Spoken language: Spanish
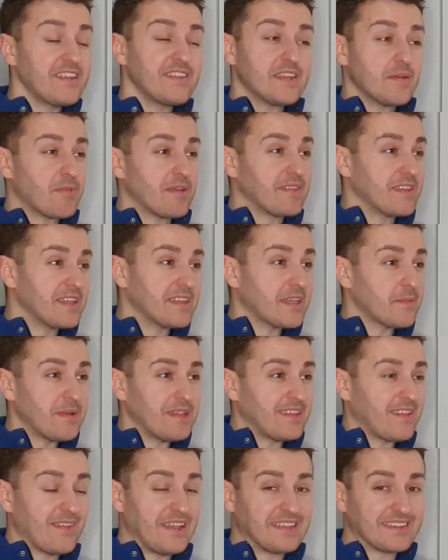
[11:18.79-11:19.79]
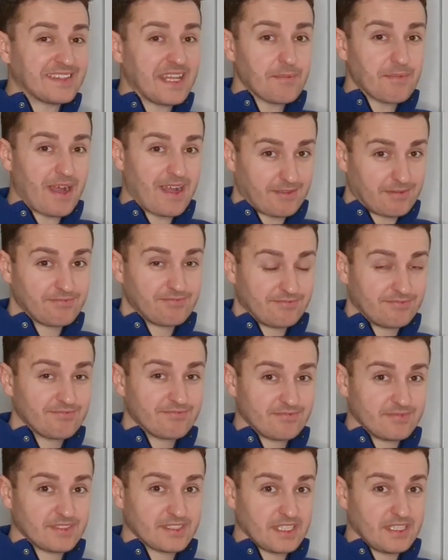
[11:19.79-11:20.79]
Independientemente del tema.
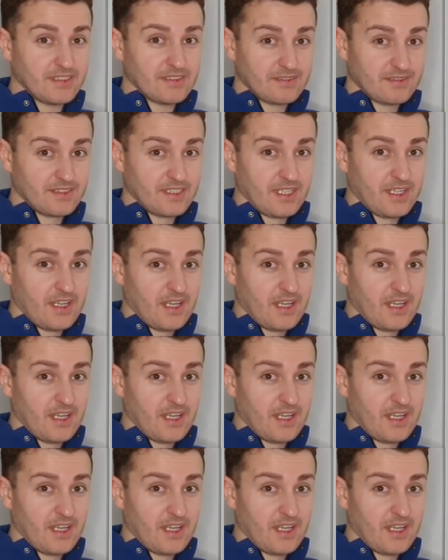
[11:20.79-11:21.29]
¿Sí?